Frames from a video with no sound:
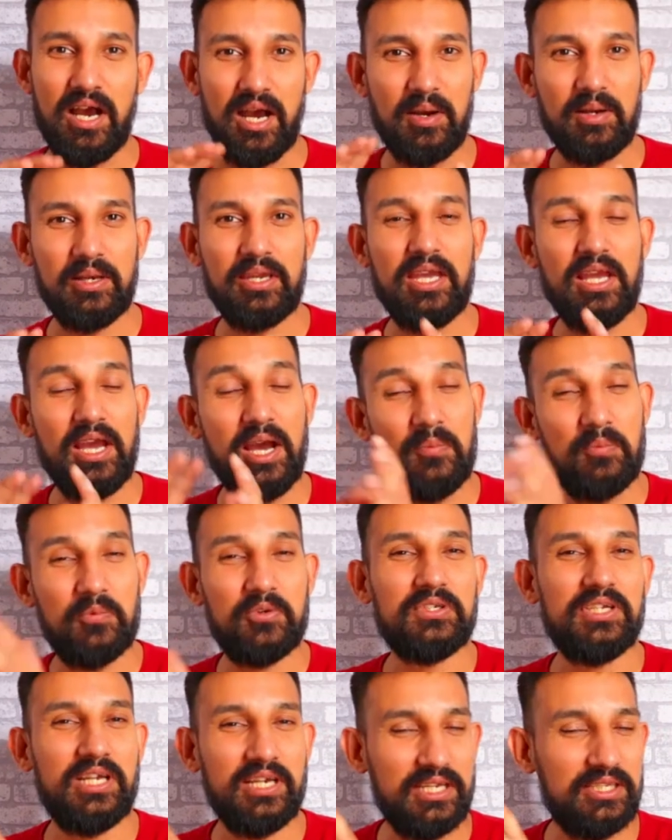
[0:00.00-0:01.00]
आगे
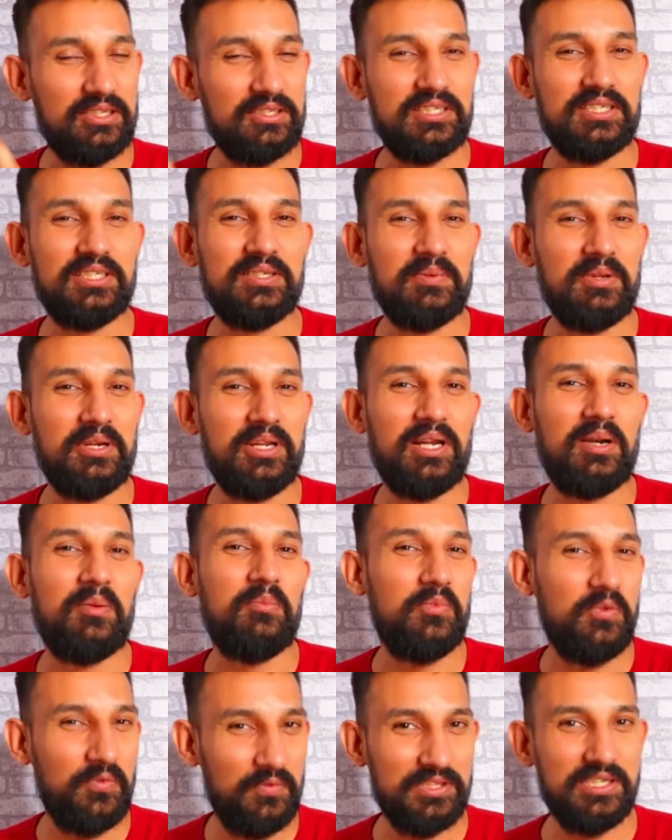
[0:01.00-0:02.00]
आपको जानना तो जैसे मैंने कहा
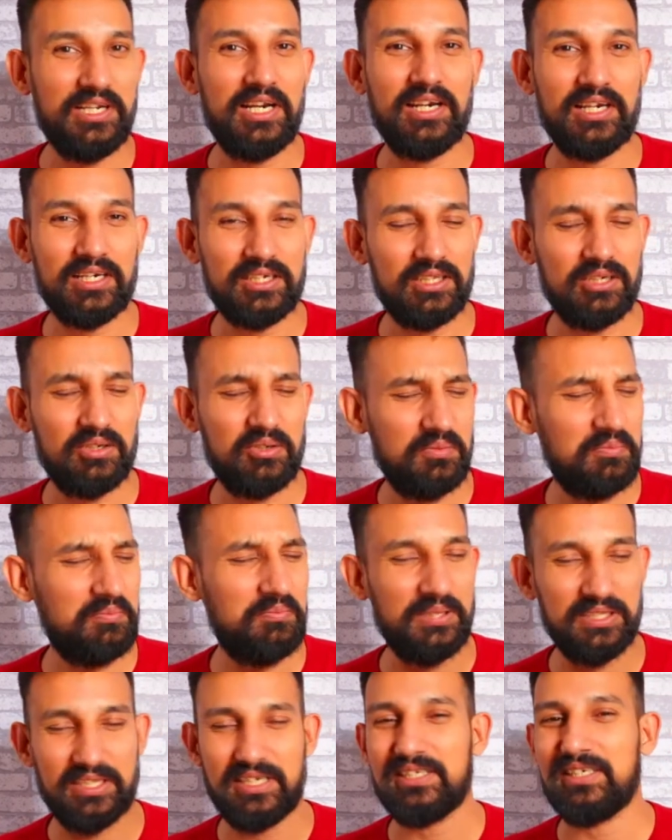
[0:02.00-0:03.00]
मूवी जाकर देखो
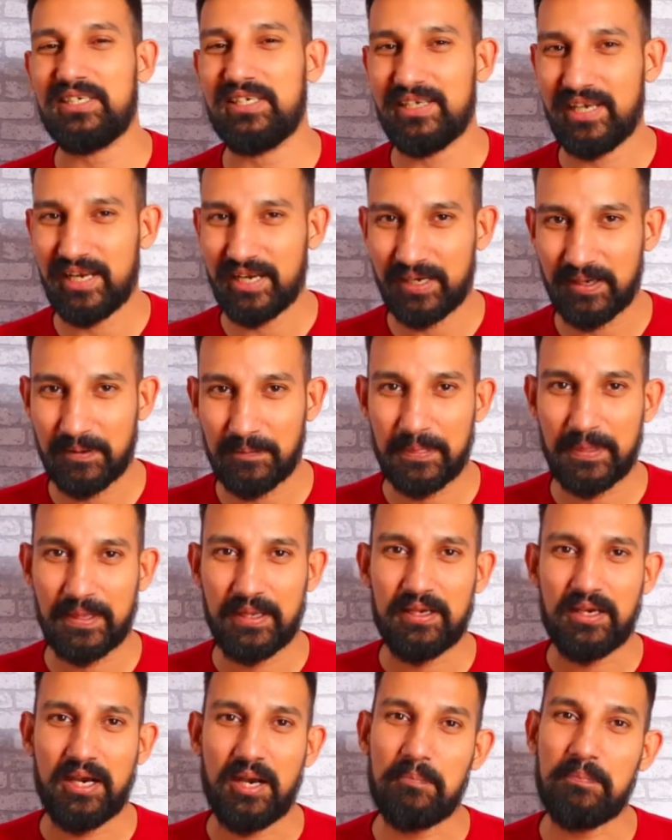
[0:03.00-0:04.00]
पता चल जाएगा
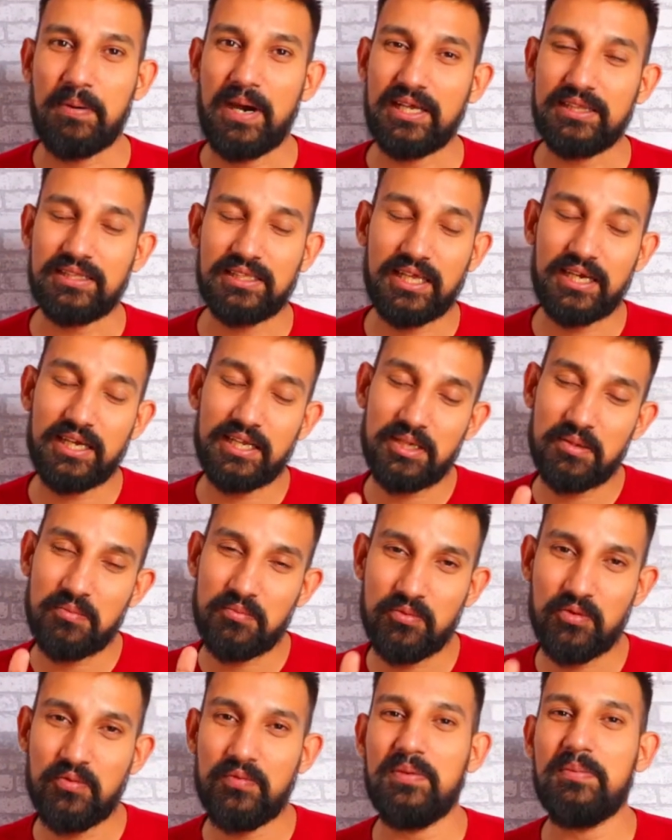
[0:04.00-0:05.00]
अब बात करें कि
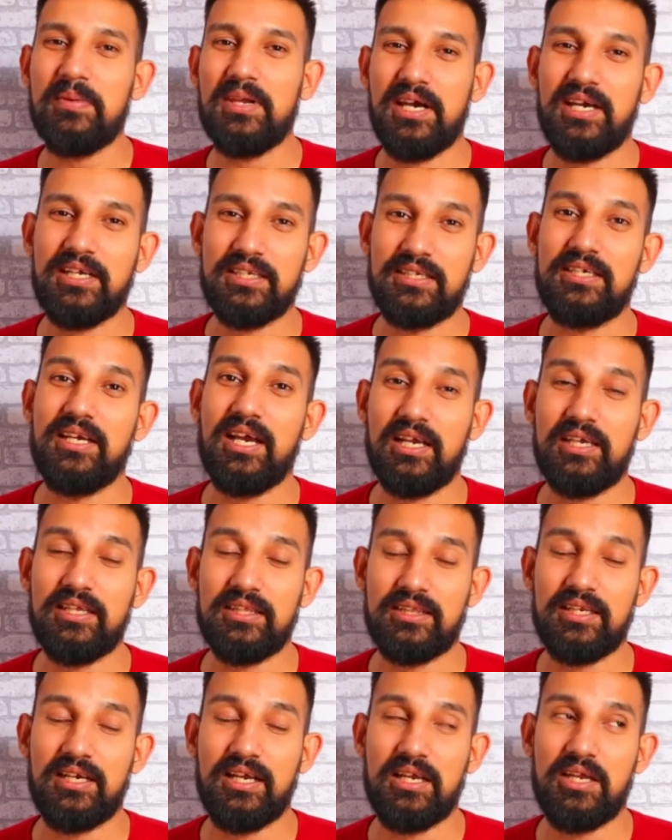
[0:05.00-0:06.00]
मूवी में अच्छा
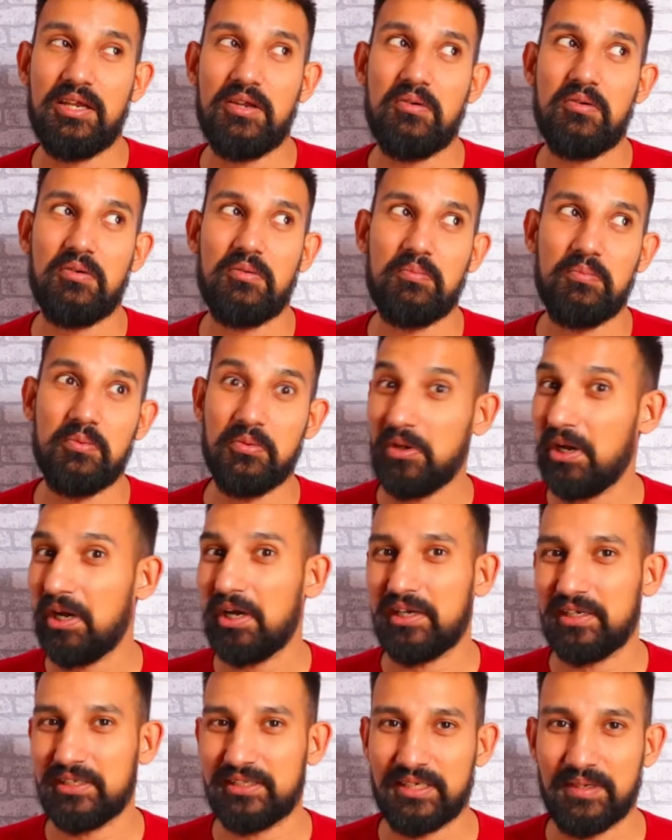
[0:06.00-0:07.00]
कितना है और बुरा
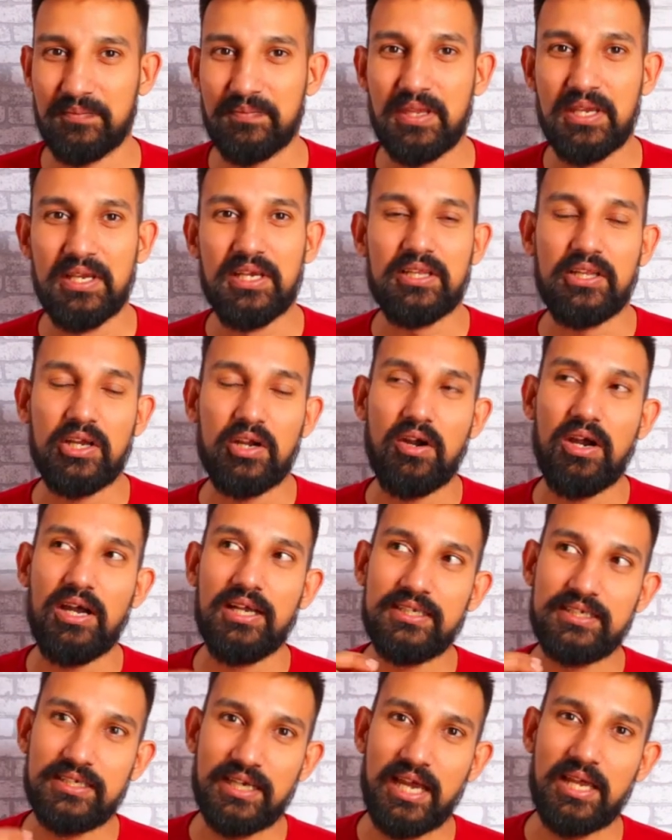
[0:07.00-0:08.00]
कितना देखो
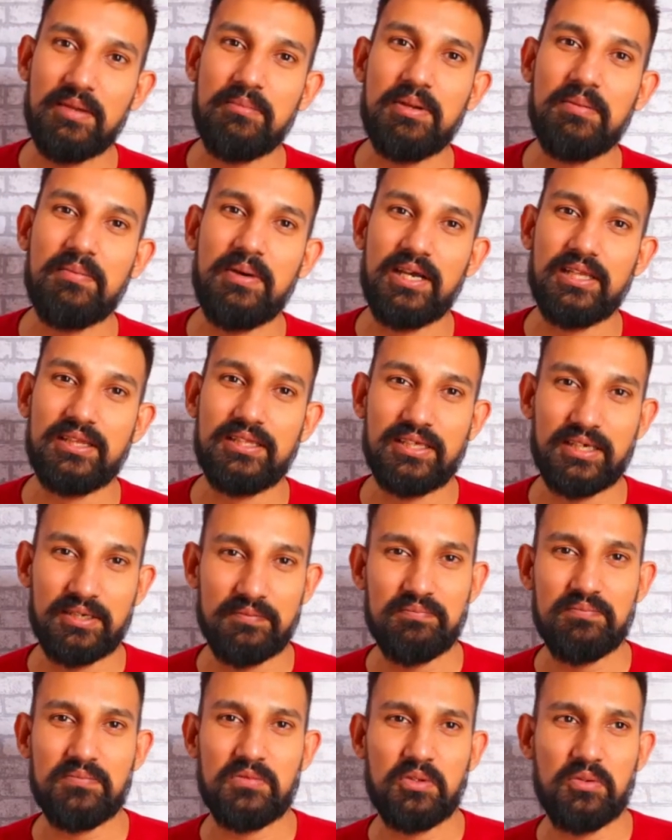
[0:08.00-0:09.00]
अच्छाई में बात करें
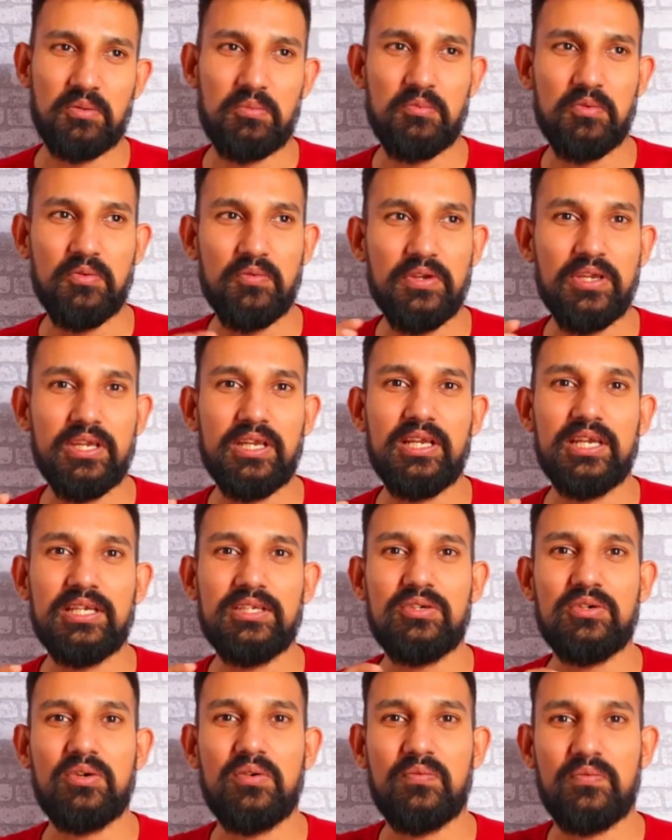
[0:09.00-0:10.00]
तो मूवी के
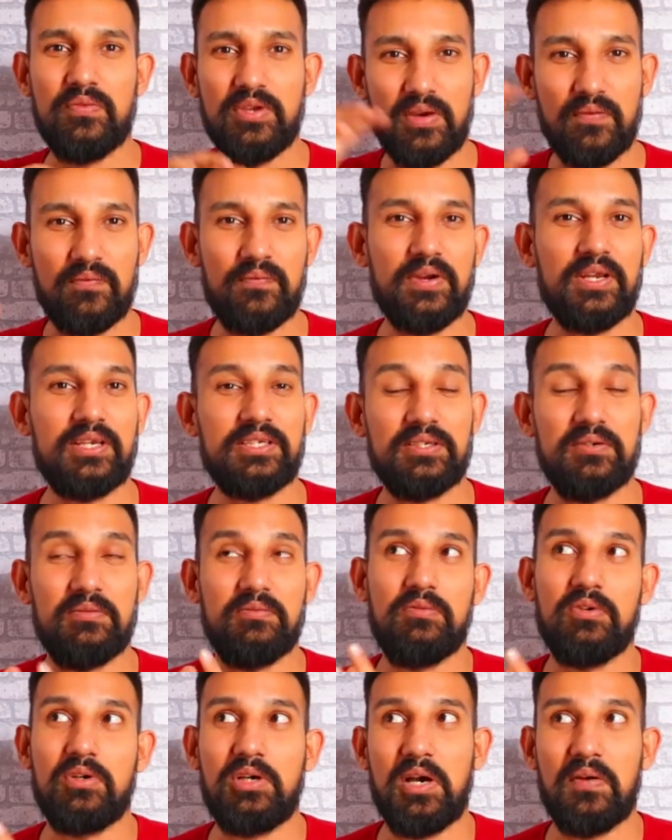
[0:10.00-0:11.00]
जो वी है
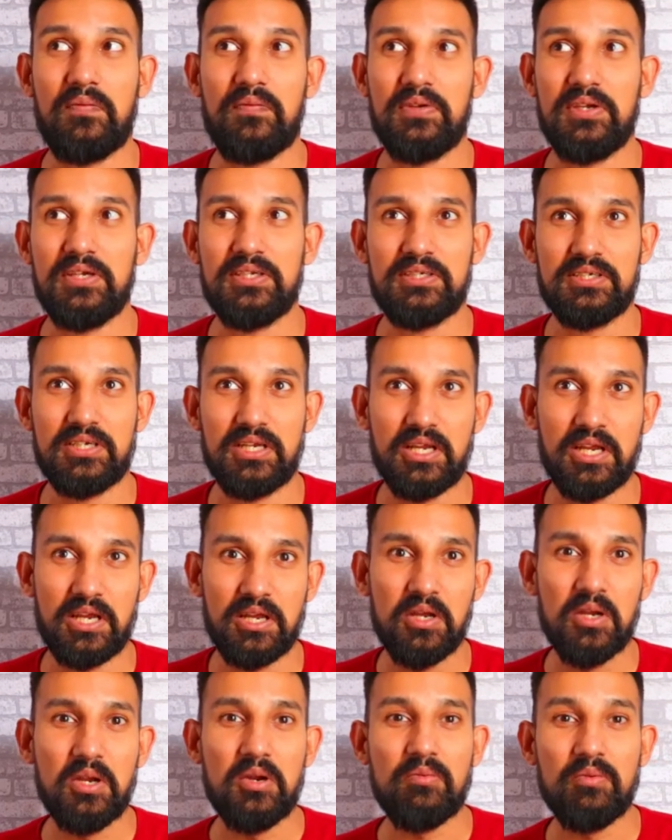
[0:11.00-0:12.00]
वो काफ़ी अच्छे
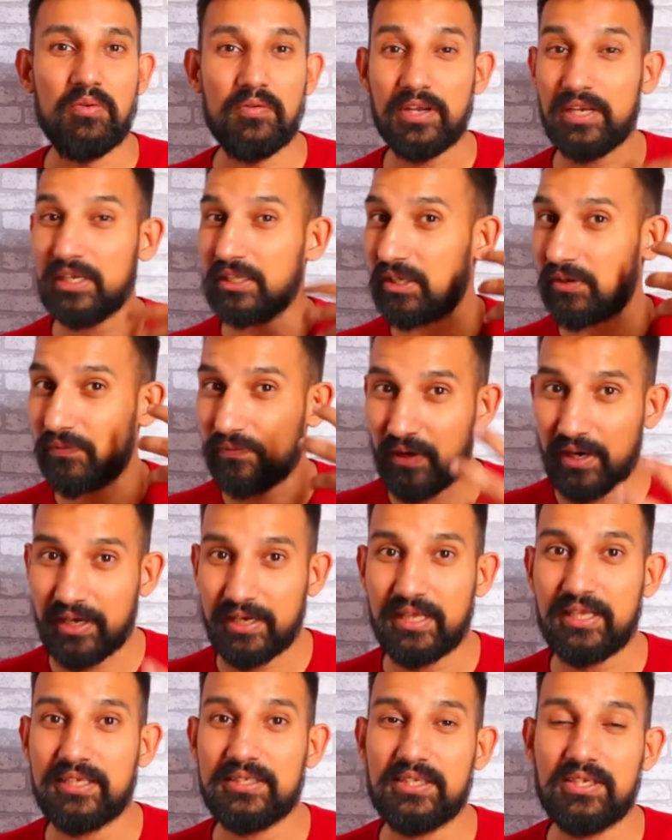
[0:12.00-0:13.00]
हैं मूवी के अंदर
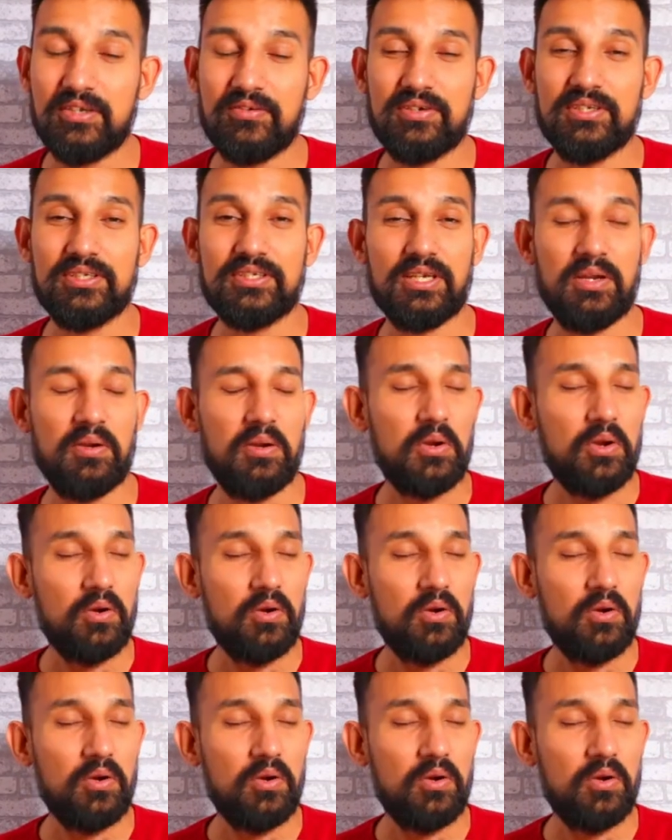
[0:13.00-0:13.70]
फाइटिंग सीक्वेंस है